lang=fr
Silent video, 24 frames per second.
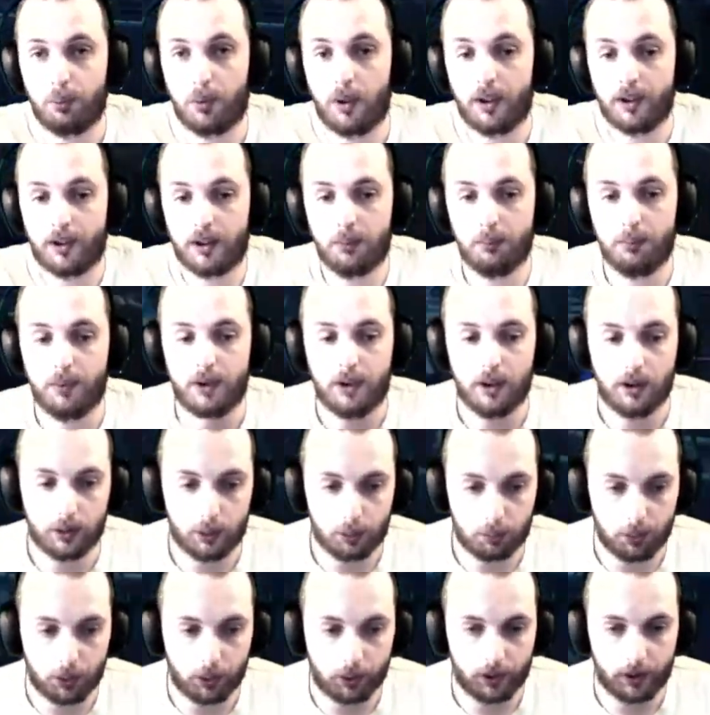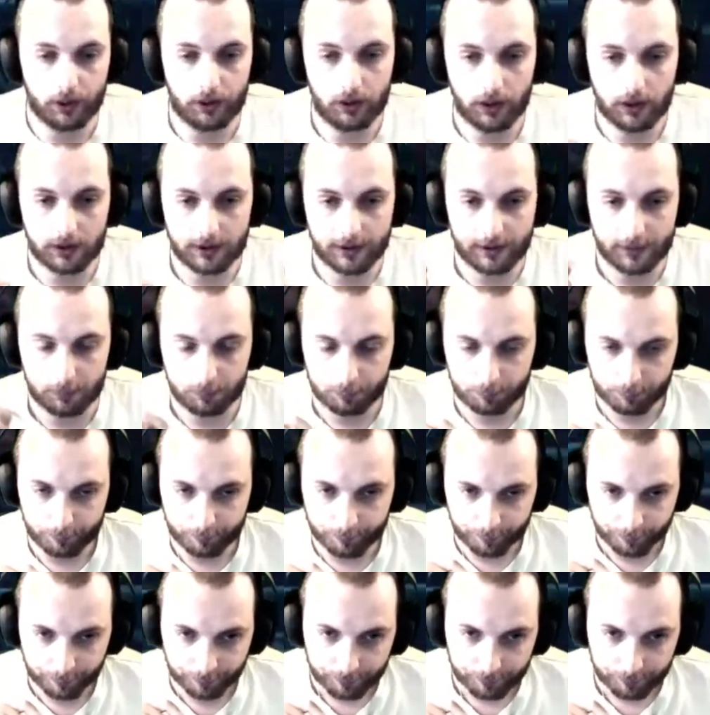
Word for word: des vieux bras qui mettaient la double grenade laser.